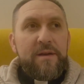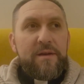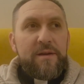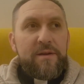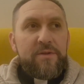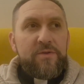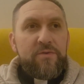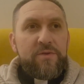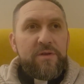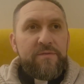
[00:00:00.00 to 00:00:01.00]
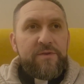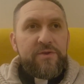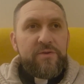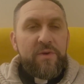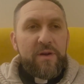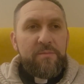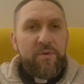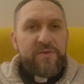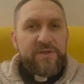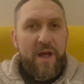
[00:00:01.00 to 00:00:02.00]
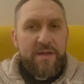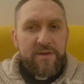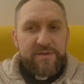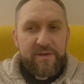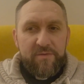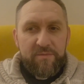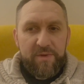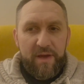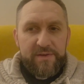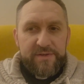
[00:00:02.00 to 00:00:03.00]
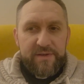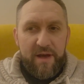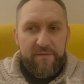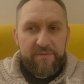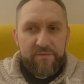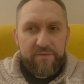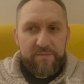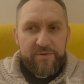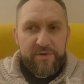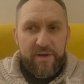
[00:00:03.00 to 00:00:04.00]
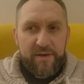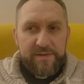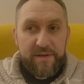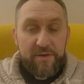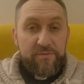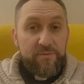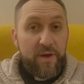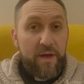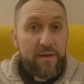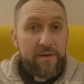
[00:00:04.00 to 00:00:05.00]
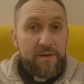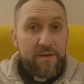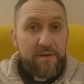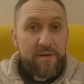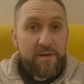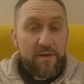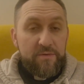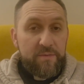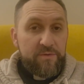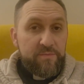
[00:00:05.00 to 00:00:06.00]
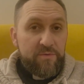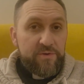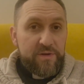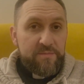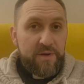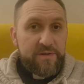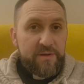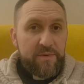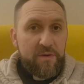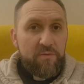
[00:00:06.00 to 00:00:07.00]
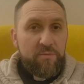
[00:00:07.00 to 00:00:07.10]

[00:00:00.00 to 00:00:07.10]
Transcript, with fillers: e, trud i wysiłek powstania z tego miejsca, w którym się znajduje, a które być może jest miejscem jego